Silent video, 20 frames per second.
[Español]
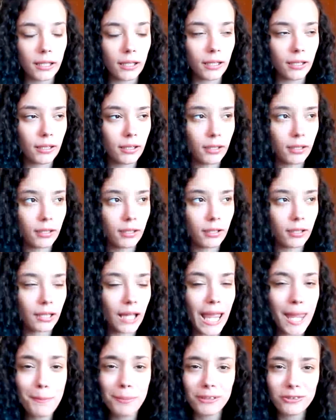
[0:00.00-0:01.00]
Eh,
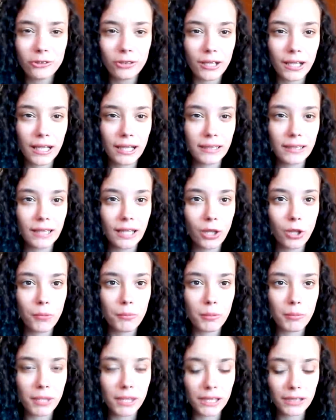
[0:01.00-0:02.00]
hay personas que han llegado a
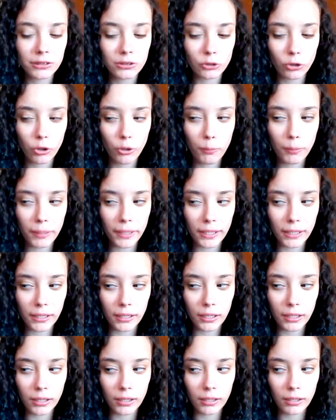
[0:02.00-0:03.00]
mi vida solo
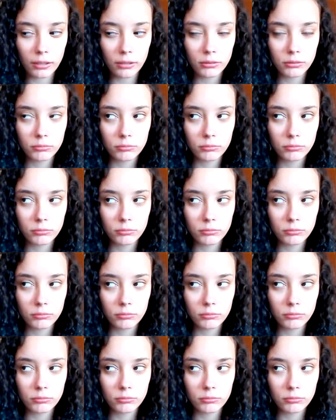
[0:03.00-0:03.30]
para